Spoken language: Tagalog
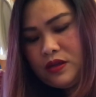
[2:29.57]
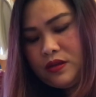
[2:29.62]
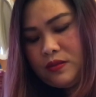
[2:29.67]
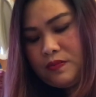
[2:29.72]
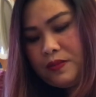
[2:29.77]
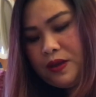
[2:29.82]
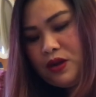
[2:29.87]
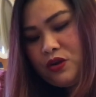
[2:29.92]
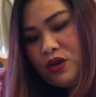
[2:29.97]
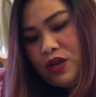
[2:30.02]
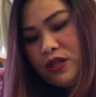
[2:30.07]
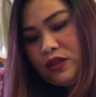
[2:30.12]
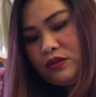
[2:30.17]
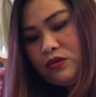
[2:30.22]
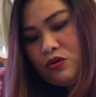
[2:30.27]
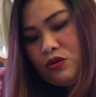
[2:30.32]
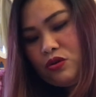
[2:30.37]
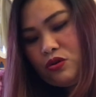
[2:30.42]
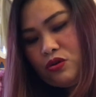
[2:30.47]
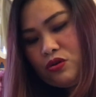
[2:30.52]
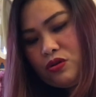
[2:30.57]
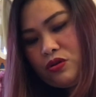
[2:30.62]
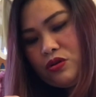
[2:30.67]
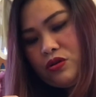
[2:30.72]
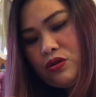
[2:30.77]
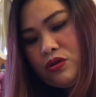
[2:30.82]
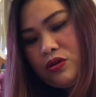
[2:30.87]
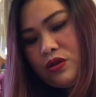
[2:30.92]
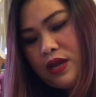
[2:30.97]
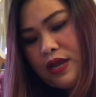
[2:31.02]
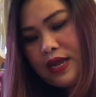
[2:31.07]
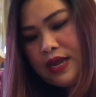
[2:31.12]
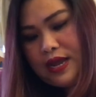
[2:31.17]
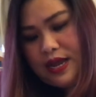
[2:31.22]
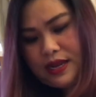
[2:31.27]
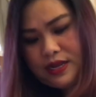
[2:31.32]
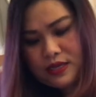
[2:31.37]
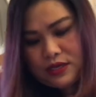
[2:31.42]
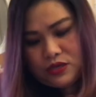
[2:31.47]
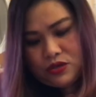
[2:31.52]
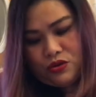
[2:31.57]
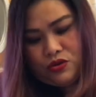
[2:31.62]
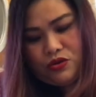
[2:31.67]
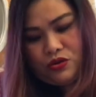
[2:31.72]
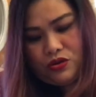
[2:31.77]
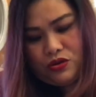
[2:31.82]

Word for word: Pero ito, ayan, so